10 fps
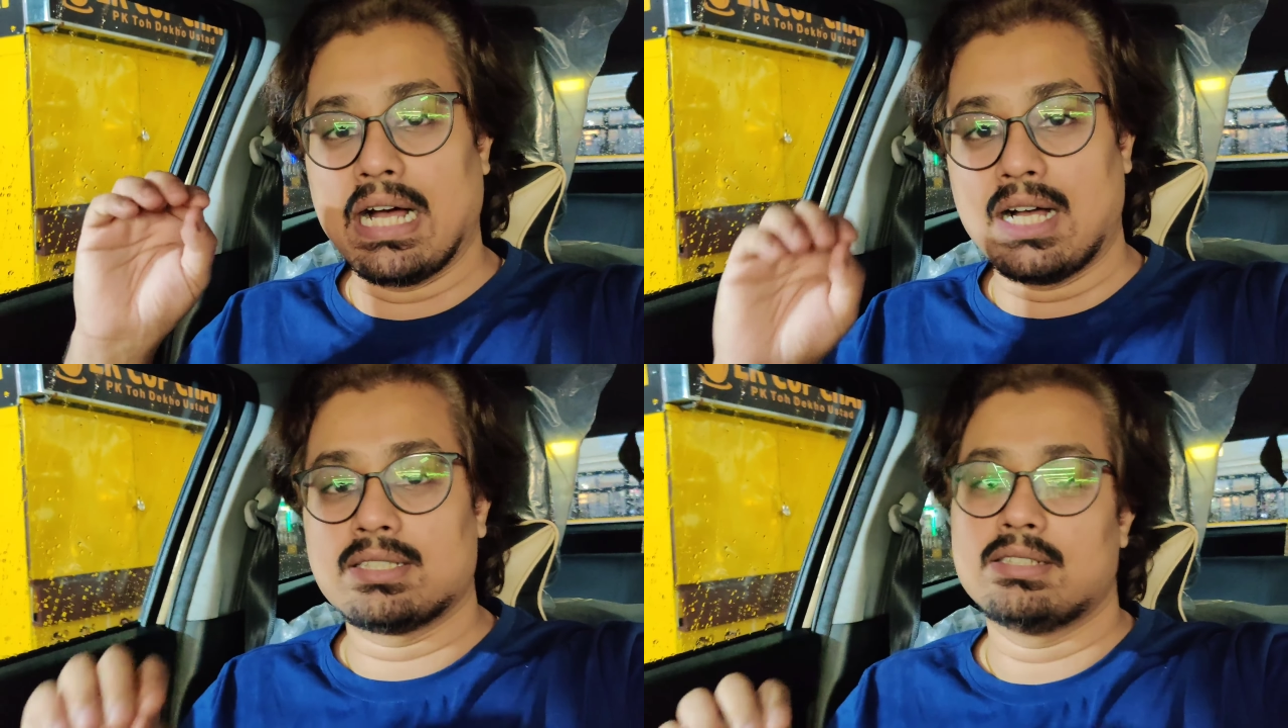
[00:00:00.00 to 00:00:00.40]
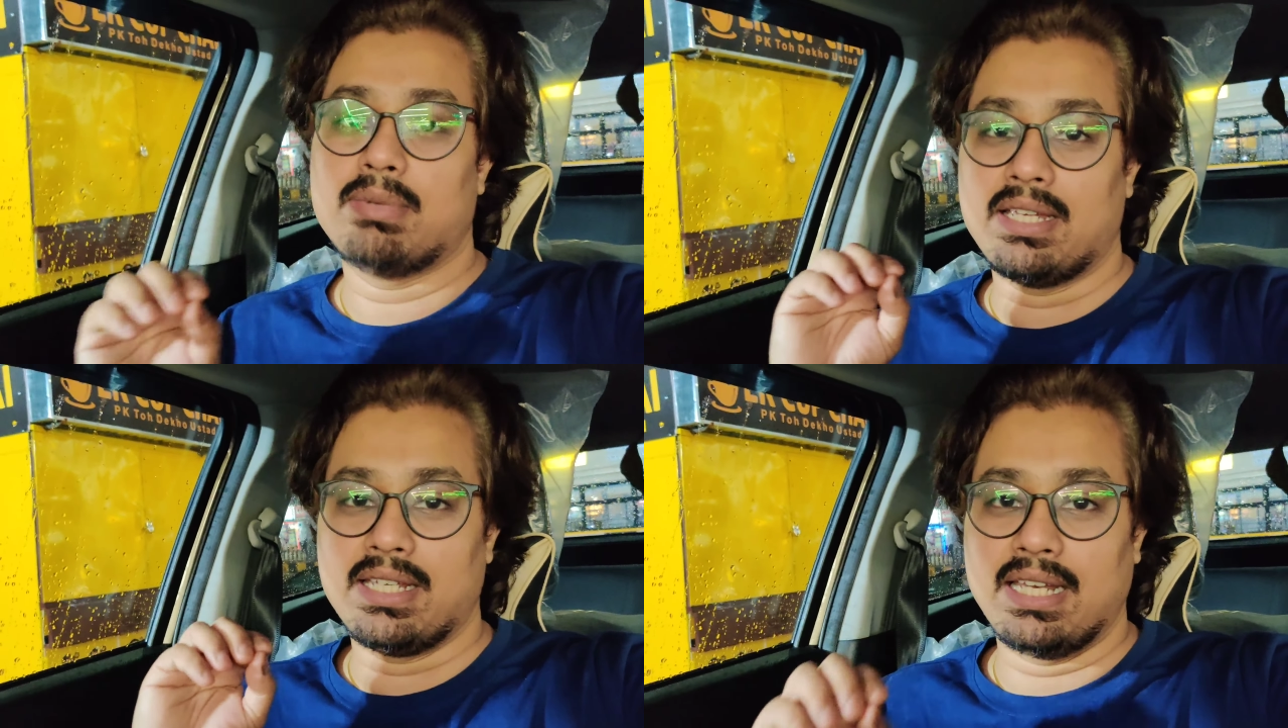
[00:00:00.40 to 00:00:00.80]
कहाँ से
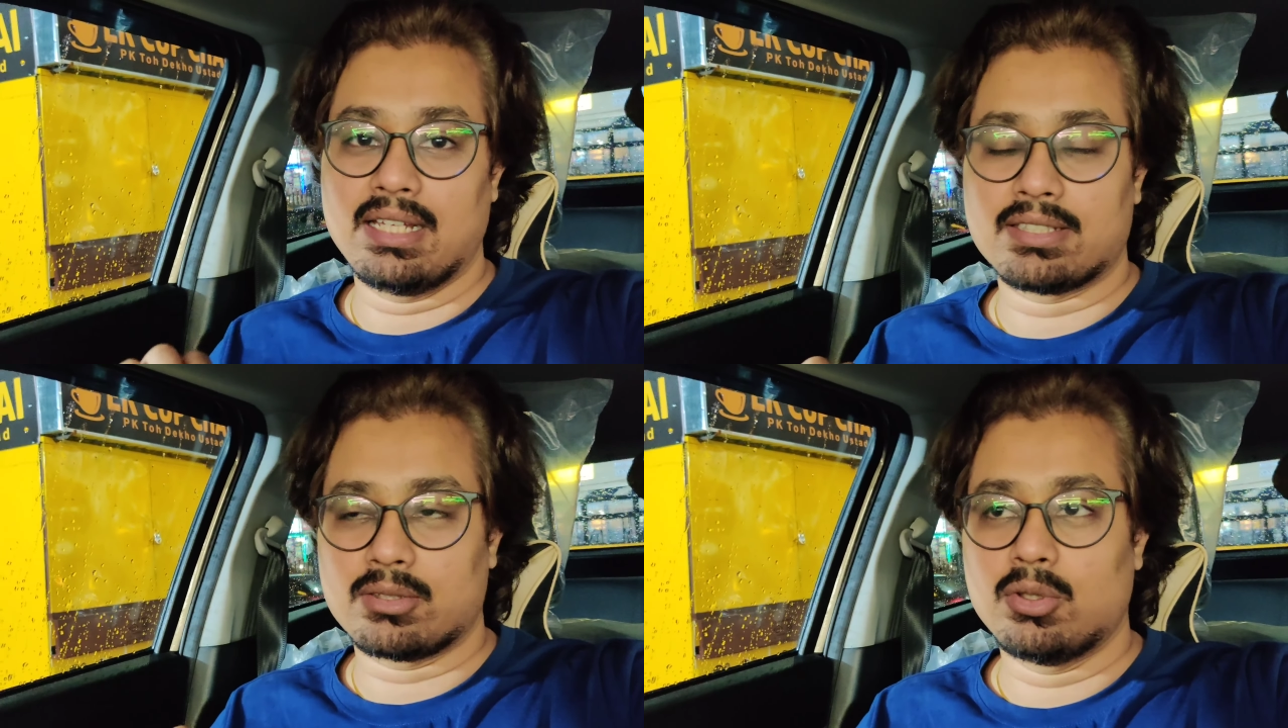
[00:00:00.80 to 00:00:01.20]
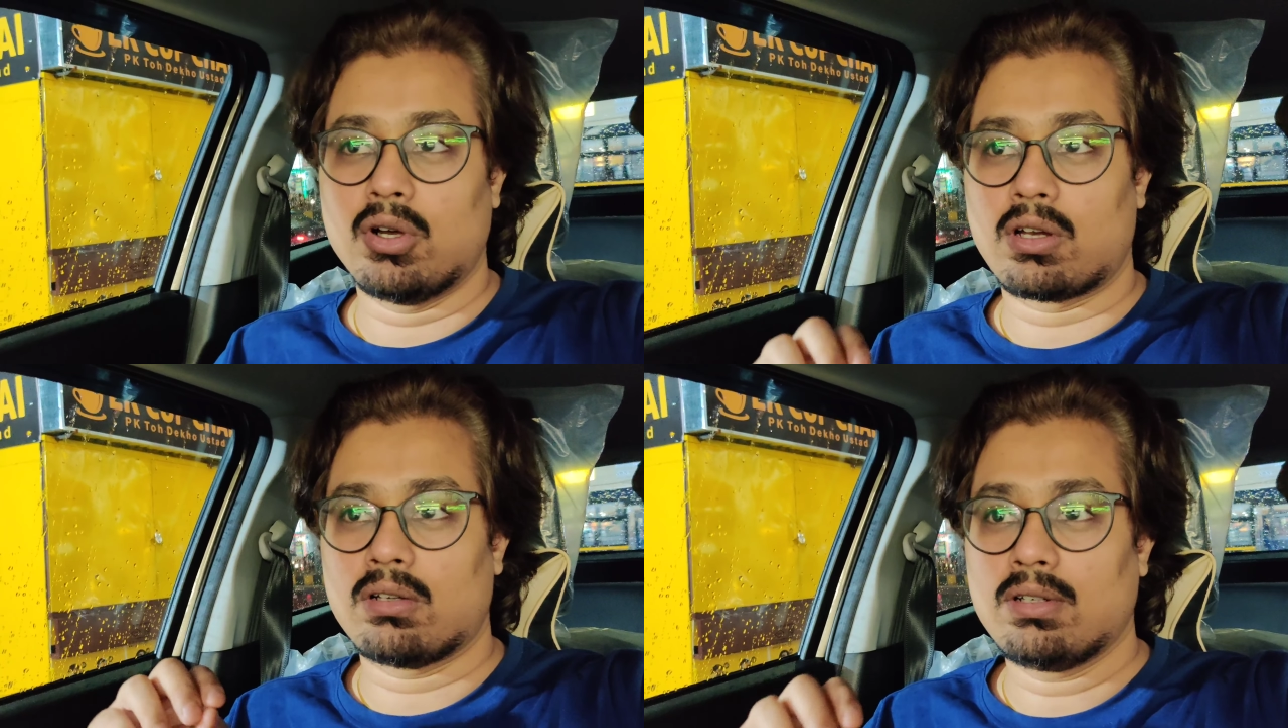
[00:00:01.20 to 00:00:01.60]
मैं ये ले सकूँ
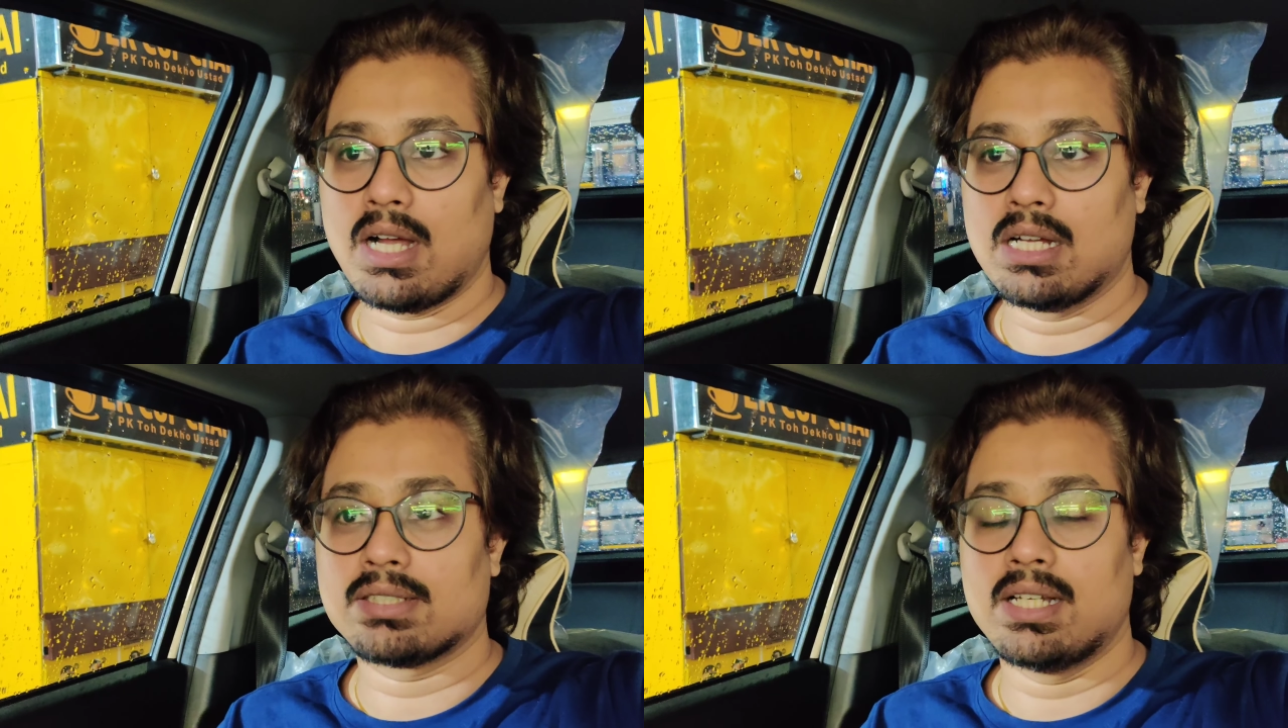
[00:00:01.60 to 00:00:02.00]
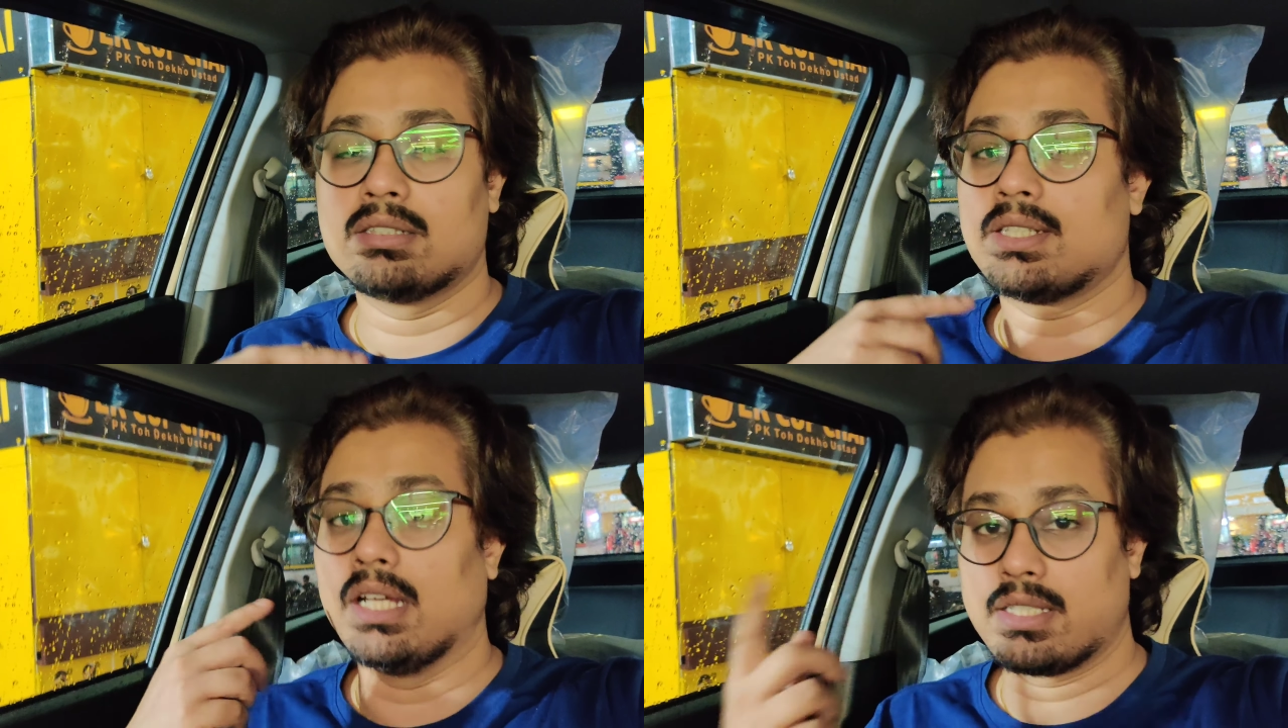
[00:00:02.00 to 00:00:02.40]
और कहाँ से लेने
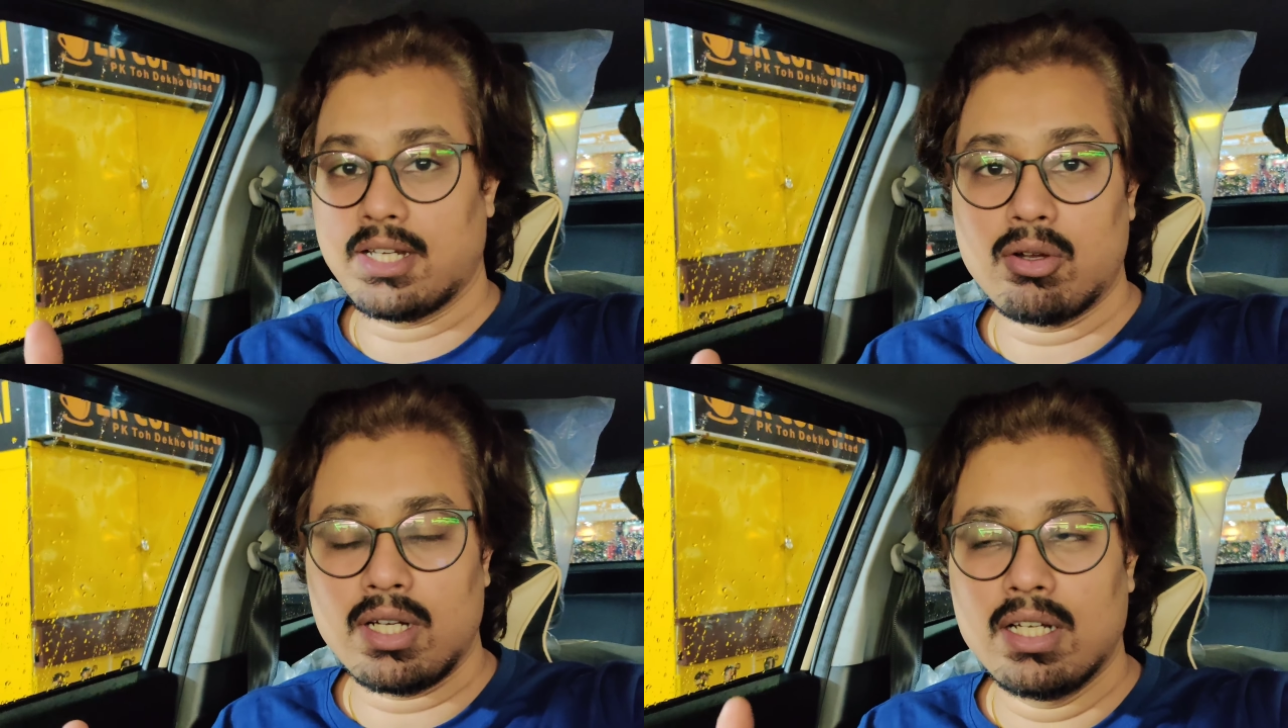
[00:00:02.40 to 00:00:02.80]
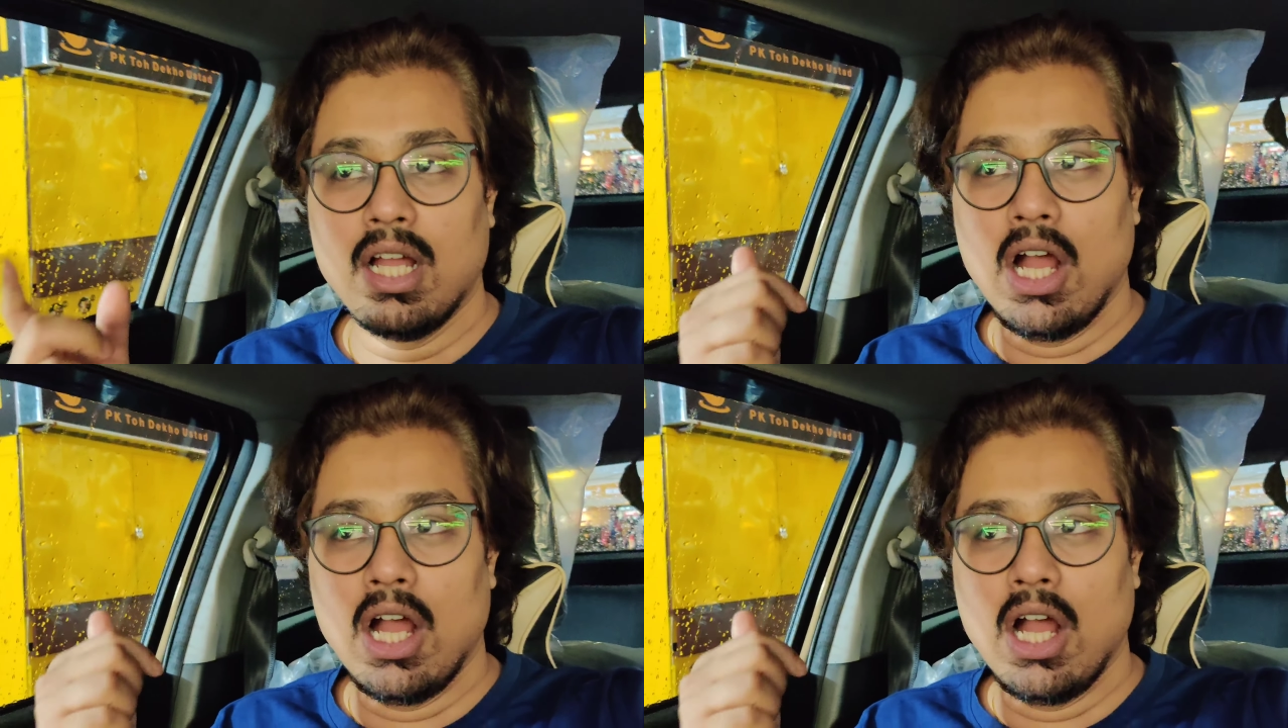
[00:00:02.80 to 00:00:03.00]
से अच्छा होगा